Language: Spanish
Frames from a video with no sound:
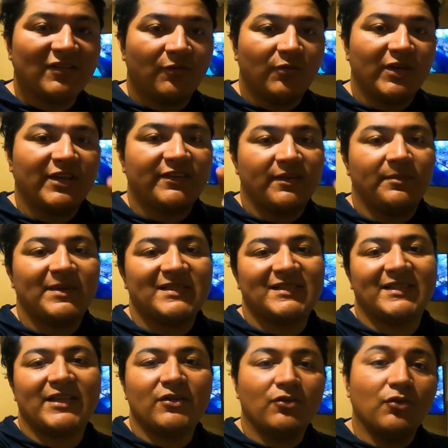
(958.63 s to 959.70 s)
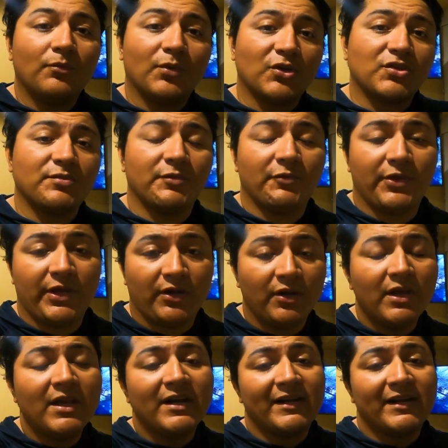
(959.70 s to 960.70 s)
se lo voy a estar presentando en un próximo video.